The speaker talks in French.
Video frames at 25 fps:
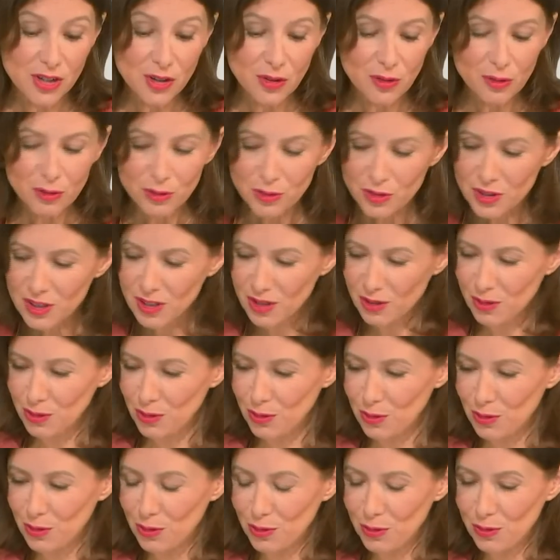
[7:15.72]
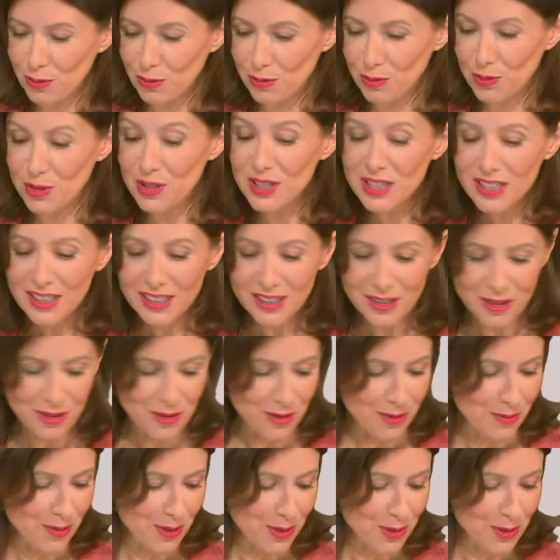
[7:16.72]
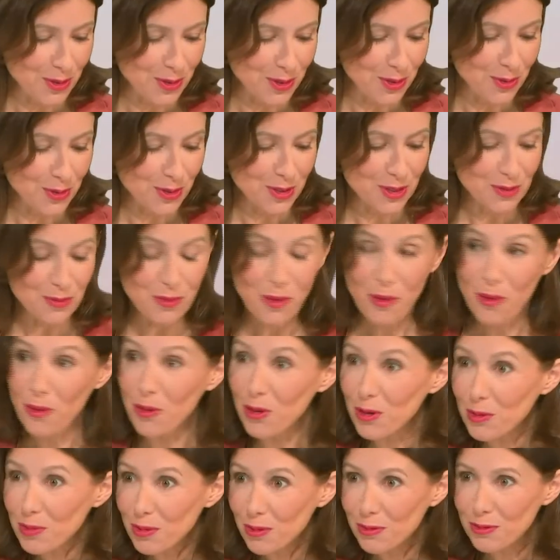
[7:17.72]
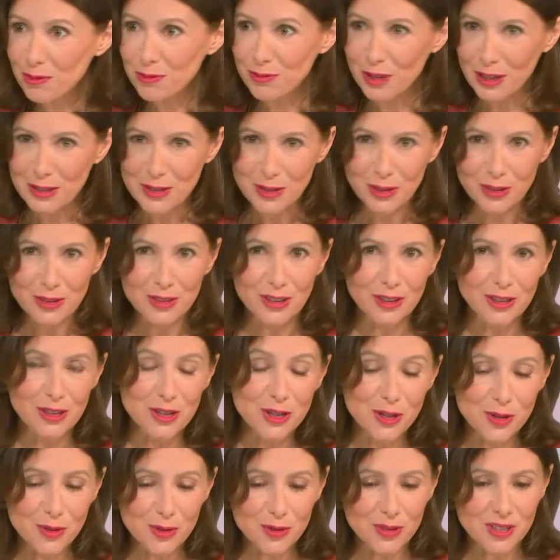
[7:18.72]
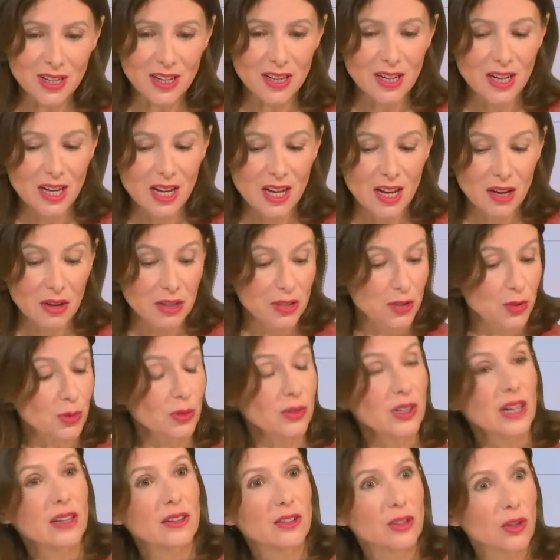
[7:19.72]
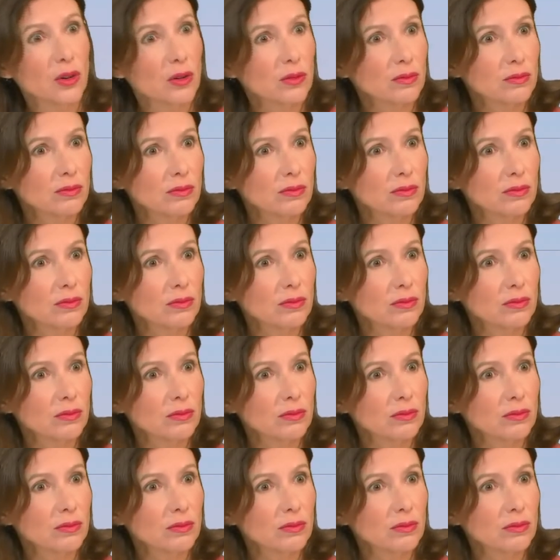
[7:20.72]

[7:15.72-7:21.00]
j'ai envie euh, de vous dire, euh, parce que c'est aussi mon rôle pour vous faire sortir des choses, hein, hum. est-ce qu'on a le temps